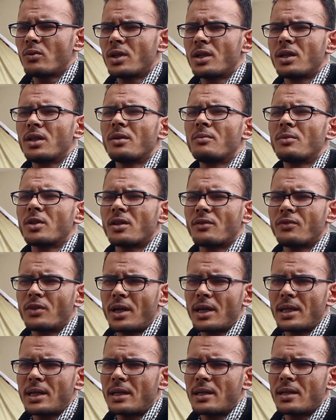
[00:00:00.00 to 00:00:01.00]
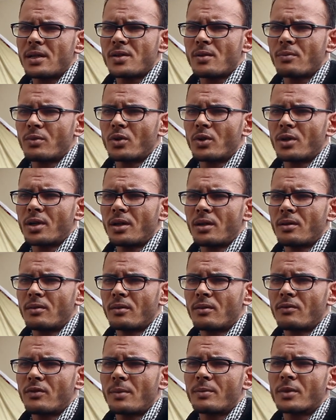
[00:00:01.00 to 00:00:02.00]
واللي متفق عليه الناس الكل
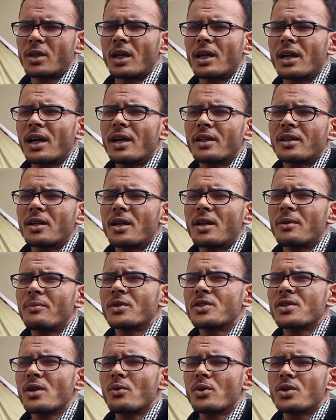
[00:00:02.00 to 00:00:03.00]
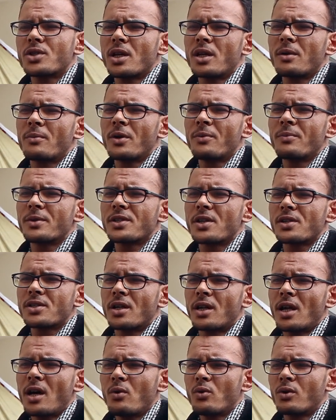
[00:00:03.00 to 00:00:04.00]
فهمتني على خاطر انا ما تصورش كان
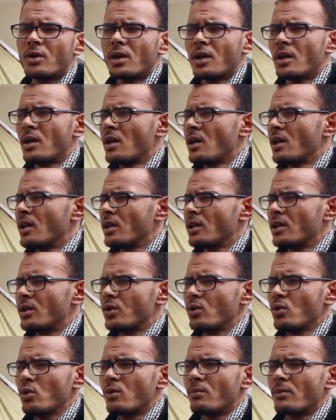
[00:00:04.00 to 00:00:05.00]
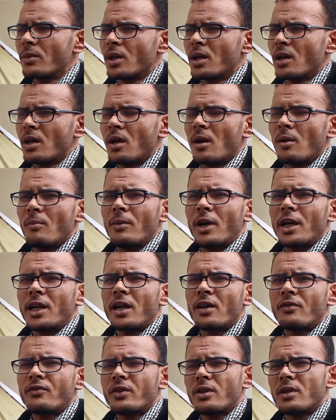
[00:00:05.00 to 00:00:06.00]
15 عون اليوم
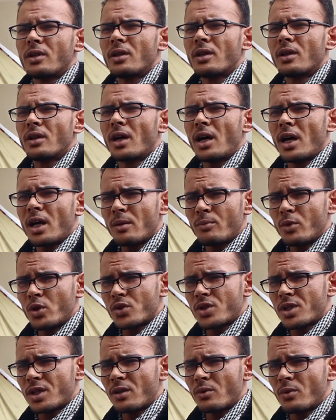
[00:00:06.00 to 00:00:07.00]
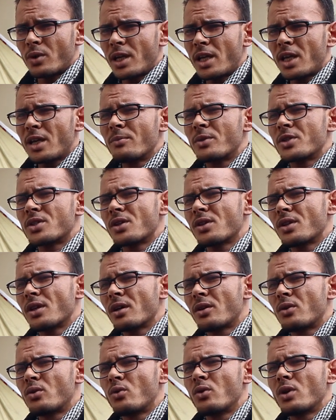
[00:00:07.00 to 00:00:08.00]
معناها في 24 ولايه باش
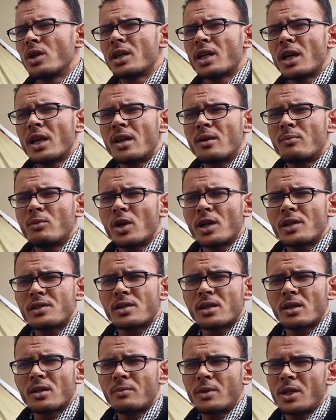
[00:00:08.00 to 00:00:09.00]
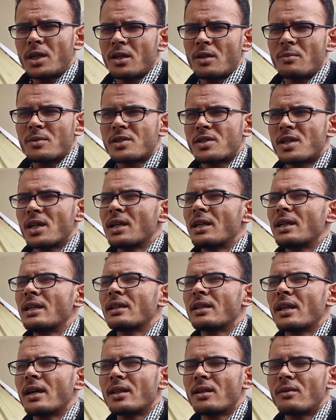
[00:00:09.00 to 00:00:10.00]
يثقلوا كاهل مؤسسه كبيره كما استاجل اللي
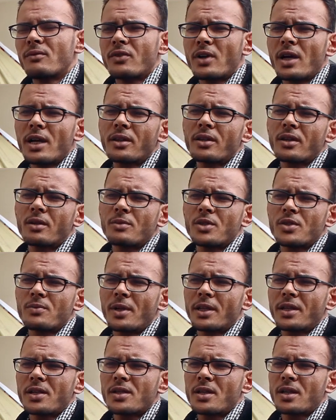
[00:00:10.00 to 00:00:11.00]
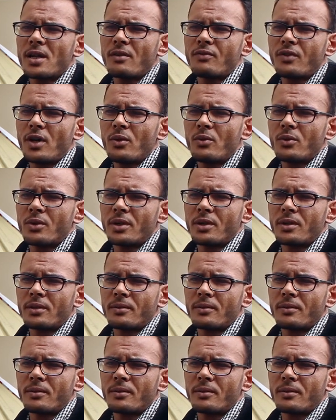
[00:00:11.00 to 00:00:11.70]
هي تخدم في اكثر من 17000 عون